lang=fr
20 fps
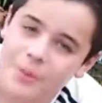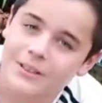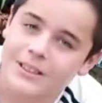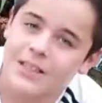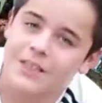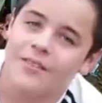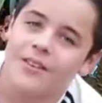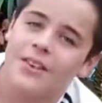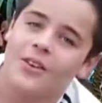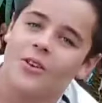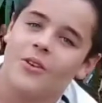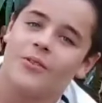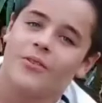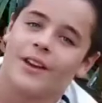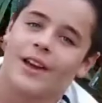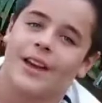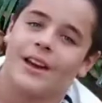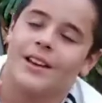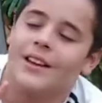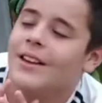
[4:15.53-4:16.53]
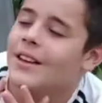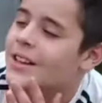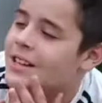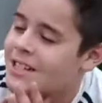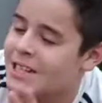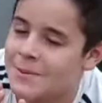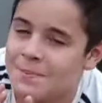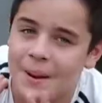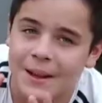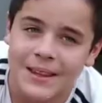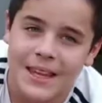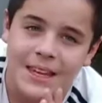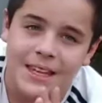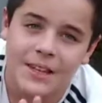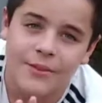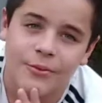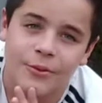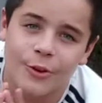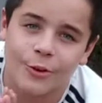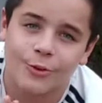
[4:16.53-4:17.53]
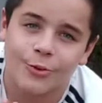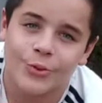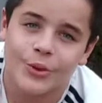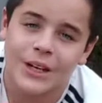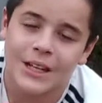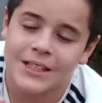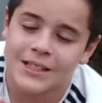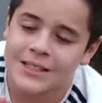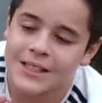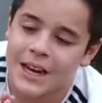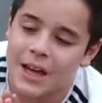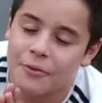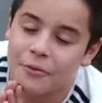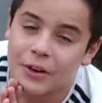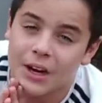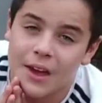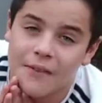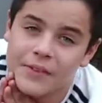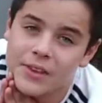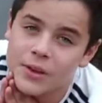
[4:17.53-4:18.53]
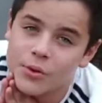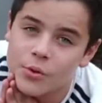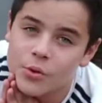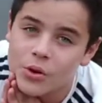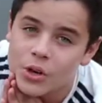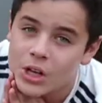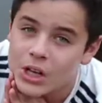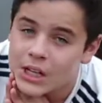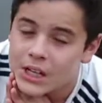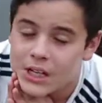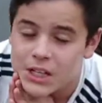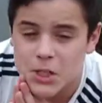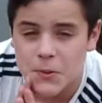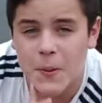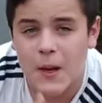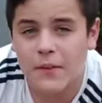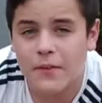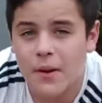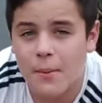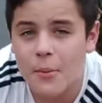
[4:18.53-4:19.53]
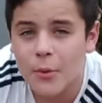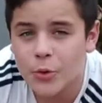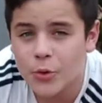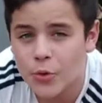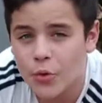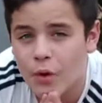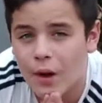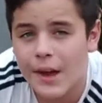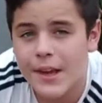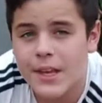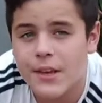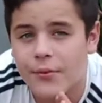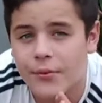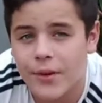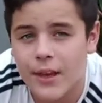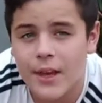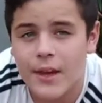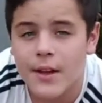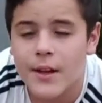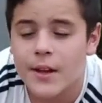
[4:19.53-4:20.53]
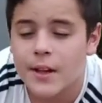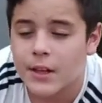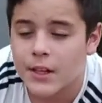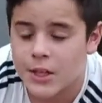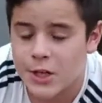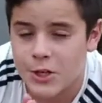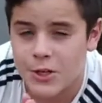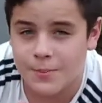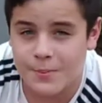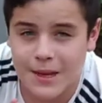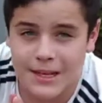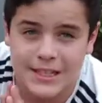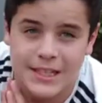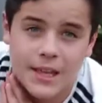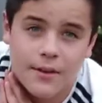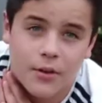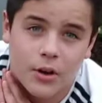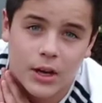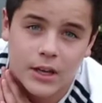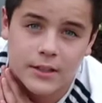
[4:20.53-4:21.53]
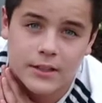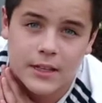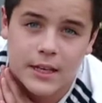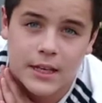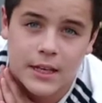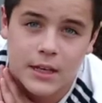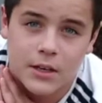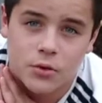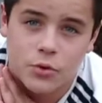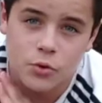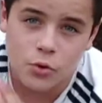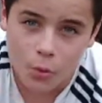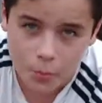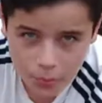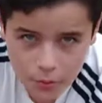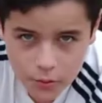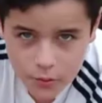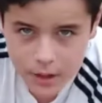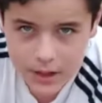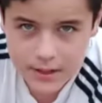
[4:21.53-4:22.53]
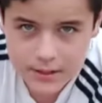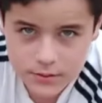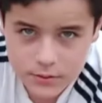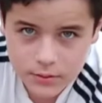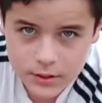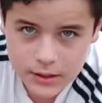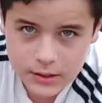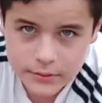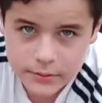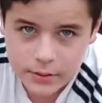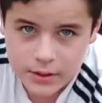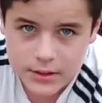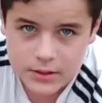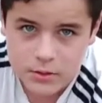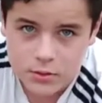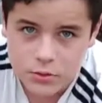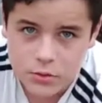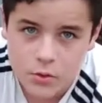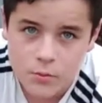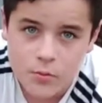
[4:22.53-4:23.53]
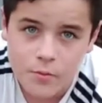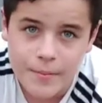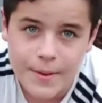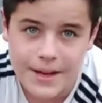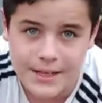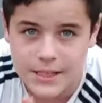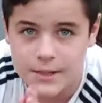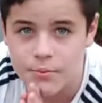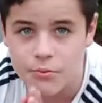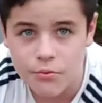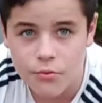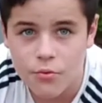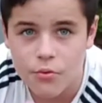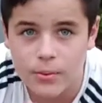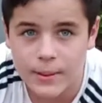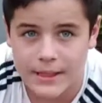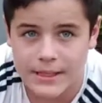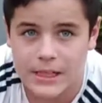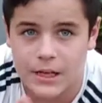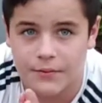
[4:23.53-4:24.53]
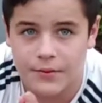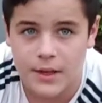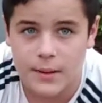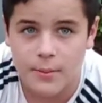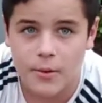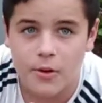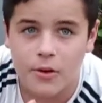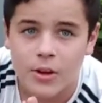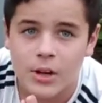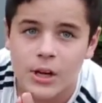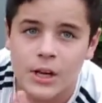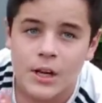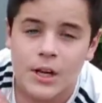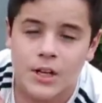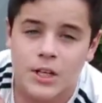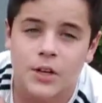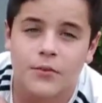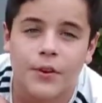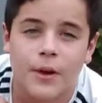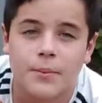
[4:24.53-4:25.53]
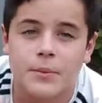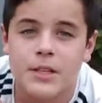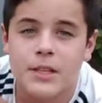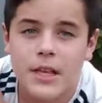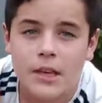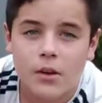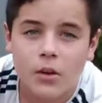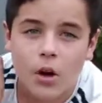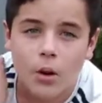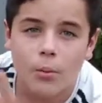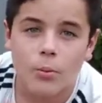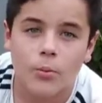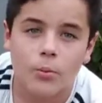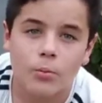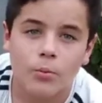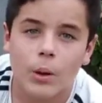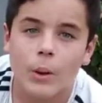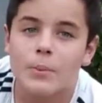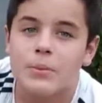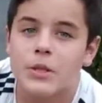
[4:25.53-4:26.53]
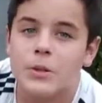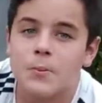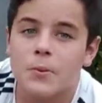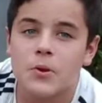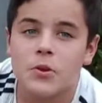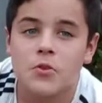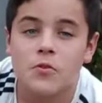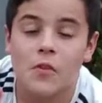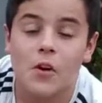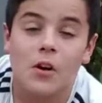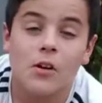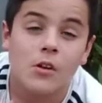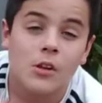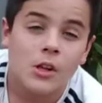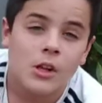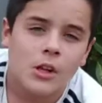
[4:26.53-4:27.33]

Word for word: pour cette vidéo, frère. J'espère que t'as kiffé, en tout cas. C'est la fin de la vidéo. J'espère vraiment que tu l'auras kiffé. Merci d'avoir resté jusqu'au bout, quoi. Ceux qui sont restés jusqu'au bout, merci beaucoup. Merci infiniment. J'ai fait un petit décor, un petit peu, tu vois.